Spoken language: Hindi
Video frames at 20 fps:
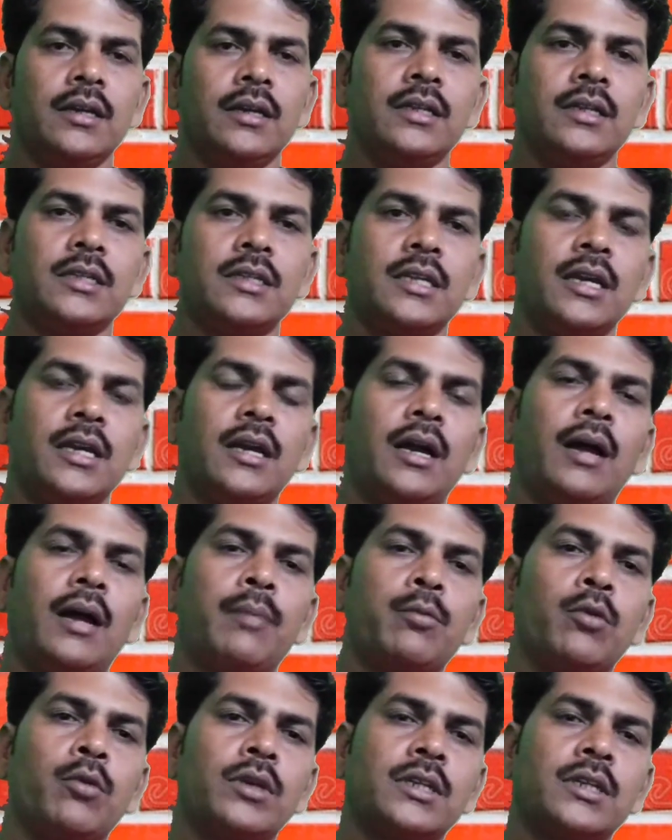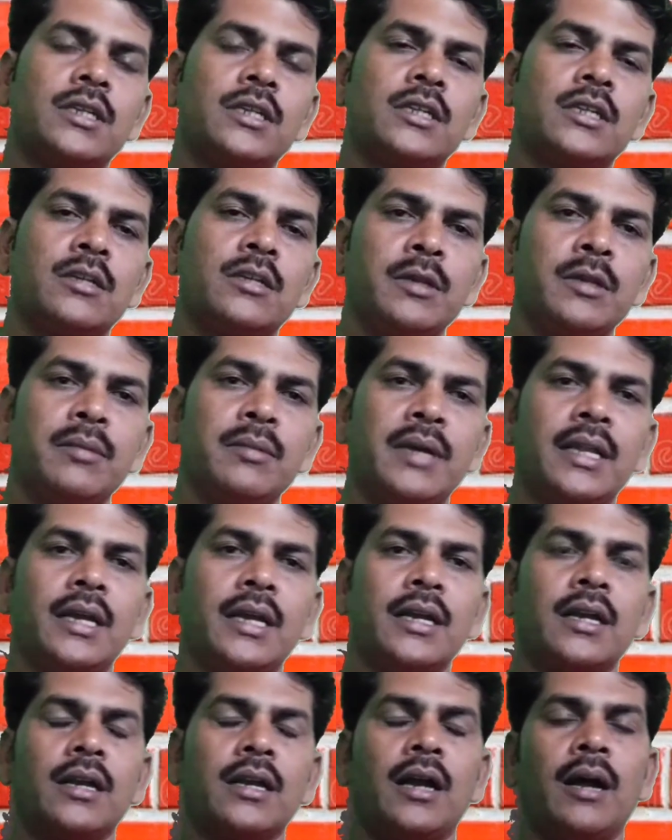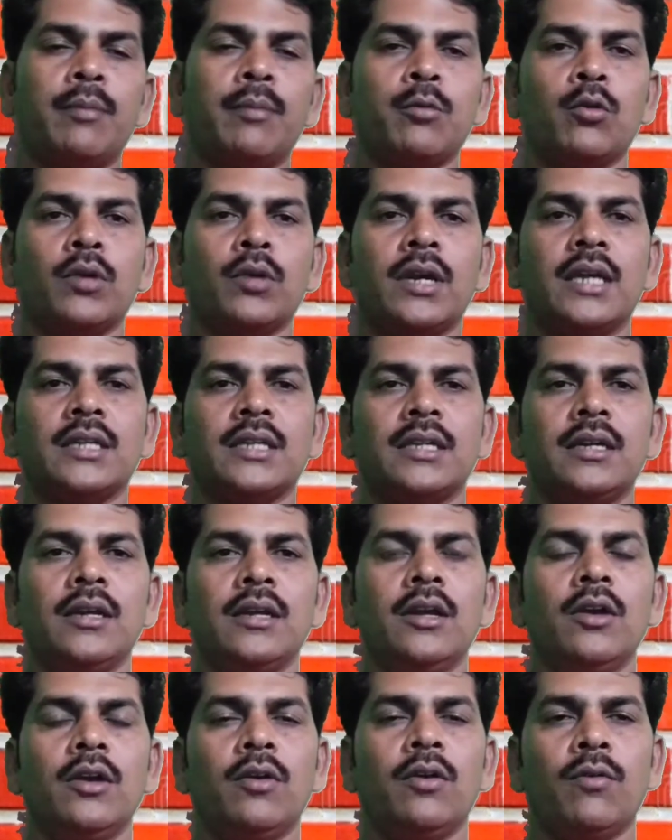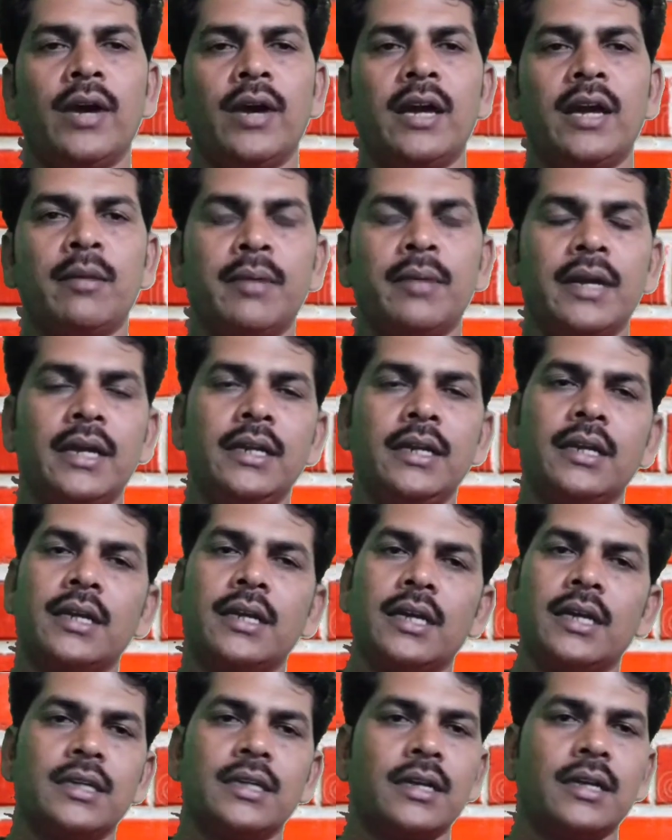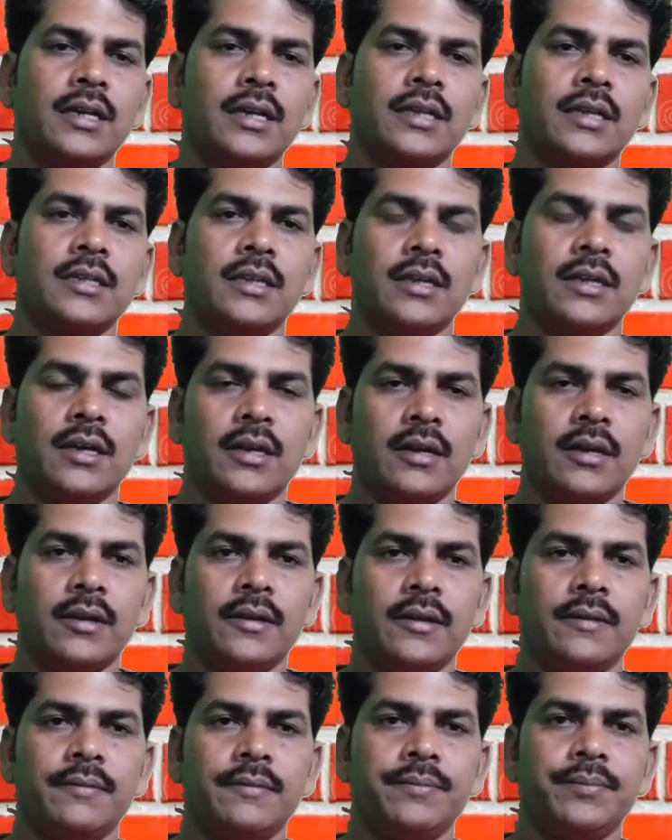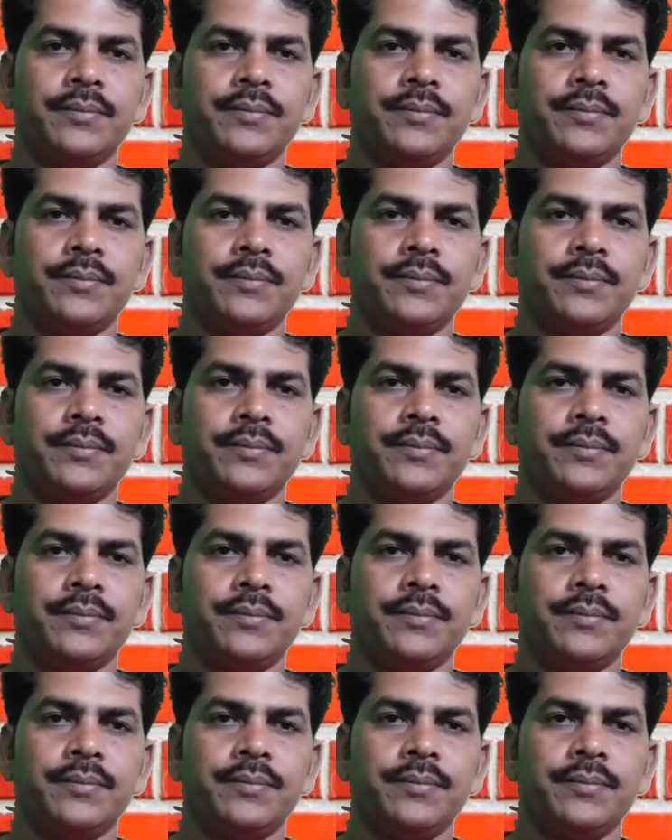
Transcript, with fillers: इससे आपको अच्छे से समझ में आ जाएगा कि आपको कैसे वायर बनानी कैसे कनेक्शन करने हैं